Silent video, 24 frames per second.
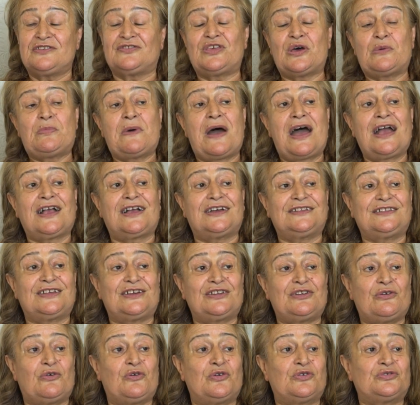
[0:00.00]
Sabaha
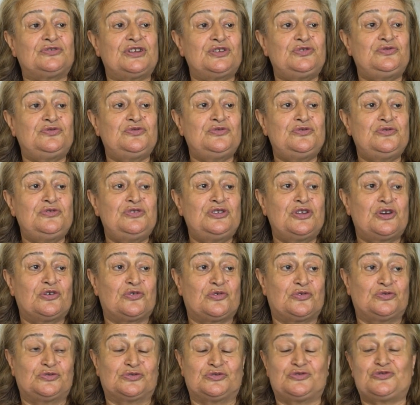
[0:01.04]
kadar orada düğünler
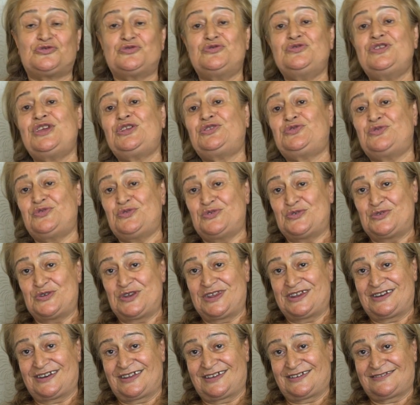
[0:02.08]
olurdu, sünnet
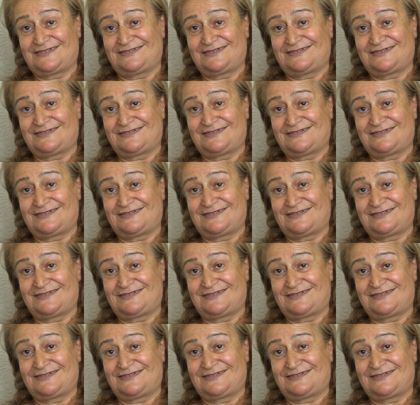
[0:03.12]
düğünleri.